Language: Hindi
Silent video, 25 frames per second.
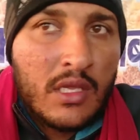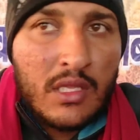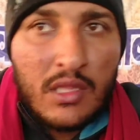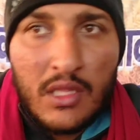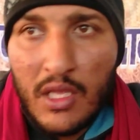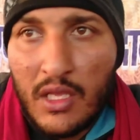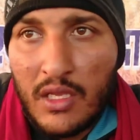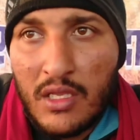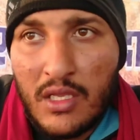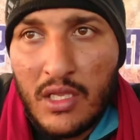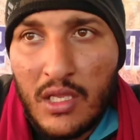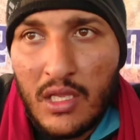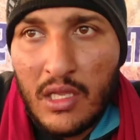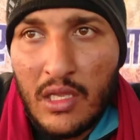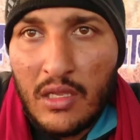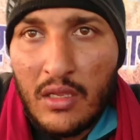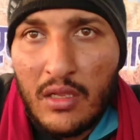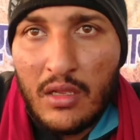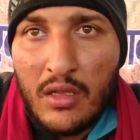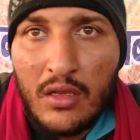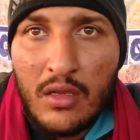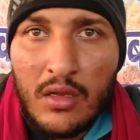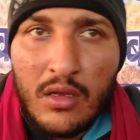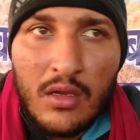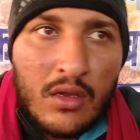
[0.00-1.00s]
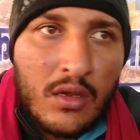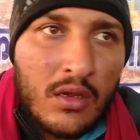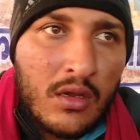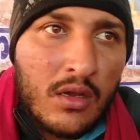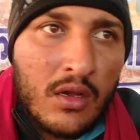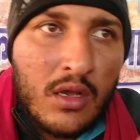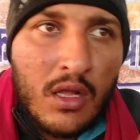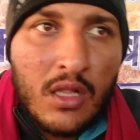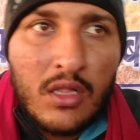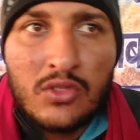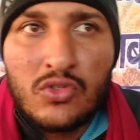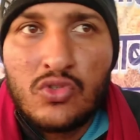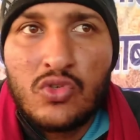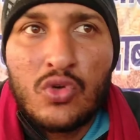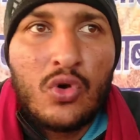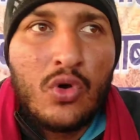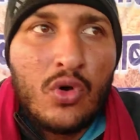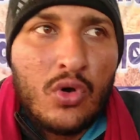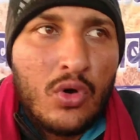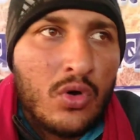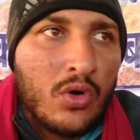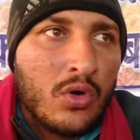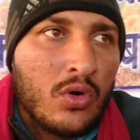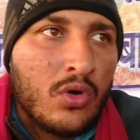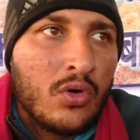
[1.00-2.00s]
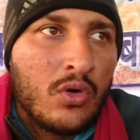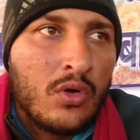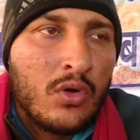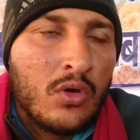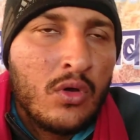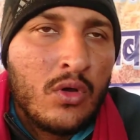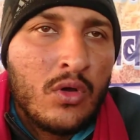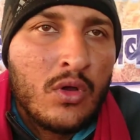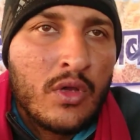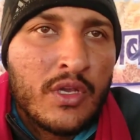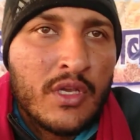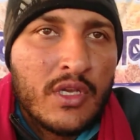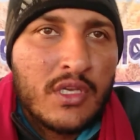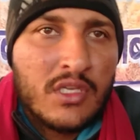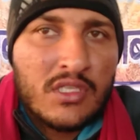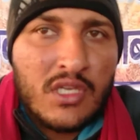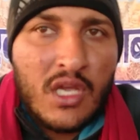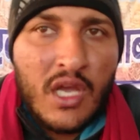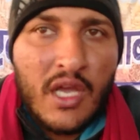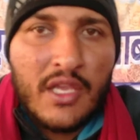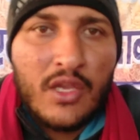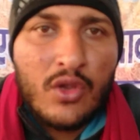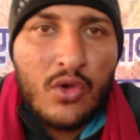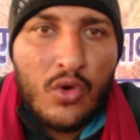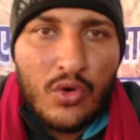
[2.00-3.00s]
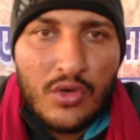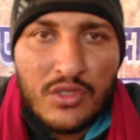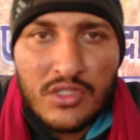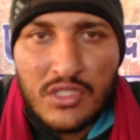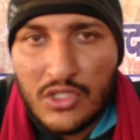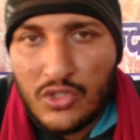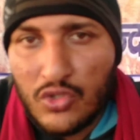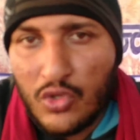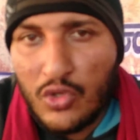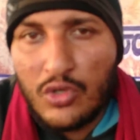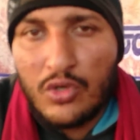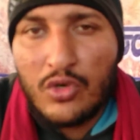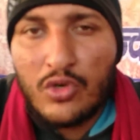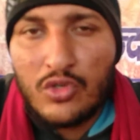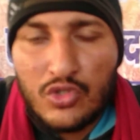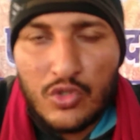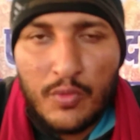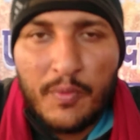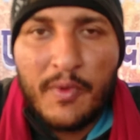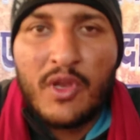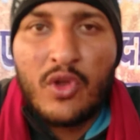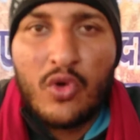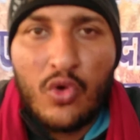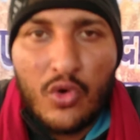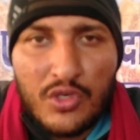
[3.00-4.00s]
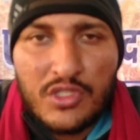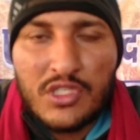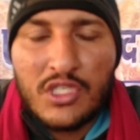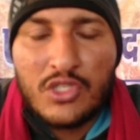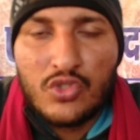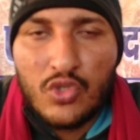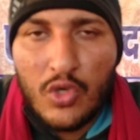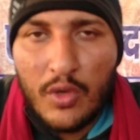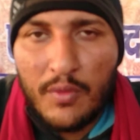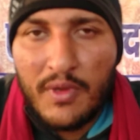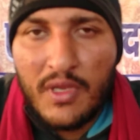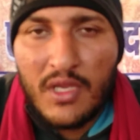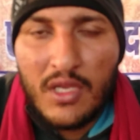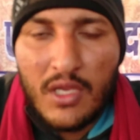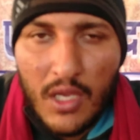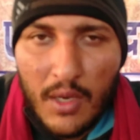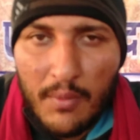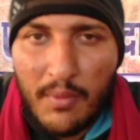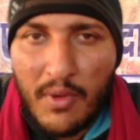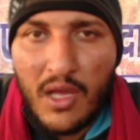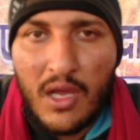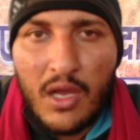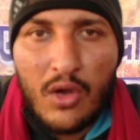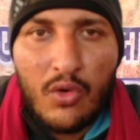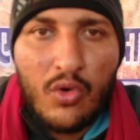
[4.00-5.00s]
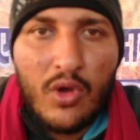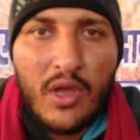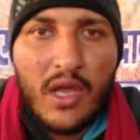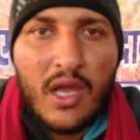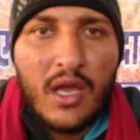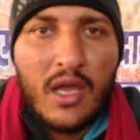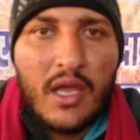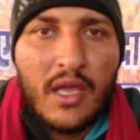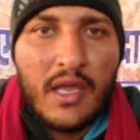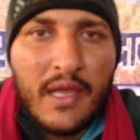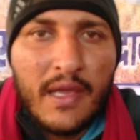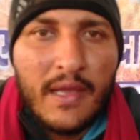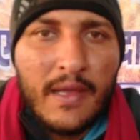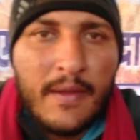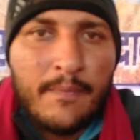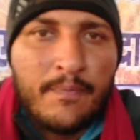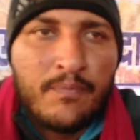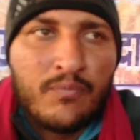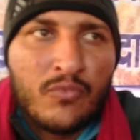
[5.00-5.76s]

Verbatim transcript: ये देखिए कल जो किस हाई कोर्ट से जो सुप्रीम कोर्ट से जो भी अपना हुआ है